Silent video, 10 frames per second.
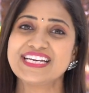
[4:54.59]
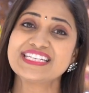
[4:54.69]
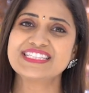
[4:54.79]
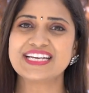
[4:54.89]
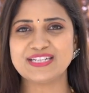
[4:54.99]

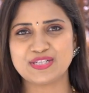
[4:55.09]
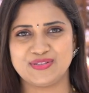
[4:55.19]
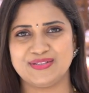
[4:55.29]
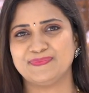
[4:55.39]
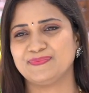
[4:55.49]
నెక్స్ట్ కలర్
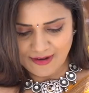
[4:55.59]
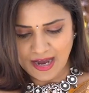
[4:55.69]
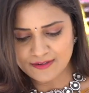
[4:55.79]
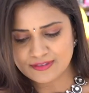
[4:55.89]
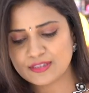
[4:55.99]
చూద్దాం
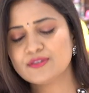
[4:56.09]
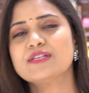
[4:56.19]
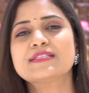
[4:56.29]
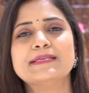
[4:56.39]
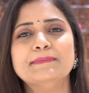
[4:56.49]
వావ్ ఇది
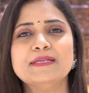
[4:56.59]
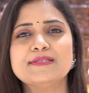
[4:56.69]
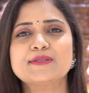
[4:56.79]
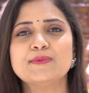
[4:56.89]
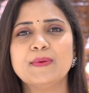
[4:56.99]
కూడా సింప్లీ
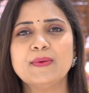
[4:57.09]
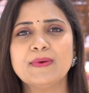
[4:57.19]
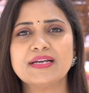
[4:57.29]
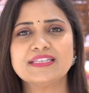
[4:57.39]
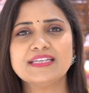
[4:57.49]
సూపర్
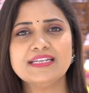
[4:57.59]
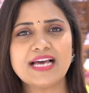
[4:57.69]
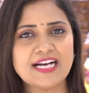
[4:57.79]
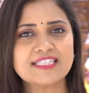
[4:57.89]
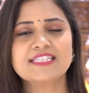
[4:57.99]
అండి
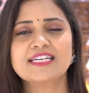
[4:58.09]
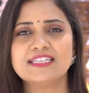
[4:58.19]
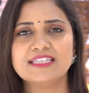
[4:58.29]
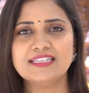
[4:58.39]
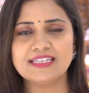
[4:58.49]
లాస్ట్
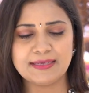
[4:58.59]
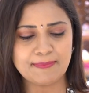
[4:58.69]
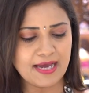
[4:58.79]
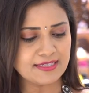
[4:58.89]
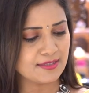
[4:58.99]
కలర్ ఈ
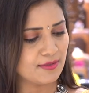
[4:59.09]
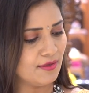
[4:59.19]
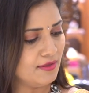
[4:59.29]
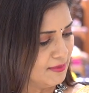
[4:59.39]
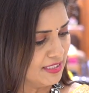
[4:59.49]
ప్యాటర్న్
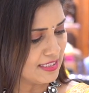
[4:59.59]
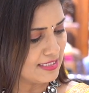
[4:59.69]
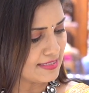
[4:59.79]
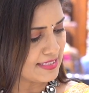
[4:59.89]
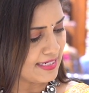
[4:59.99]
లో
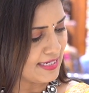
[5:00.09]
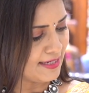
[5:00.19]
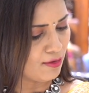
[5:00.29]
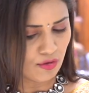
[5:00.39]
మనకి జరీ